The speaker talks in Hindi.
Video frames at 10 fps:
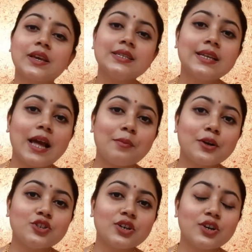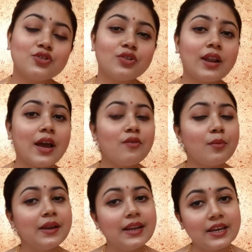इसीलिए आपका जो कंट्रोल है वो
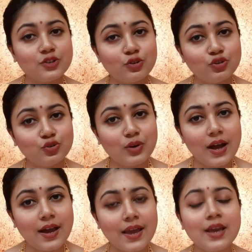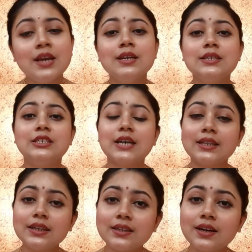भी लेस हो चुका है
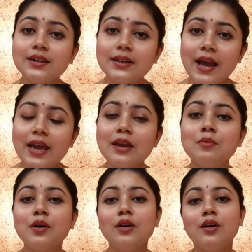ज़्यादातर टाइम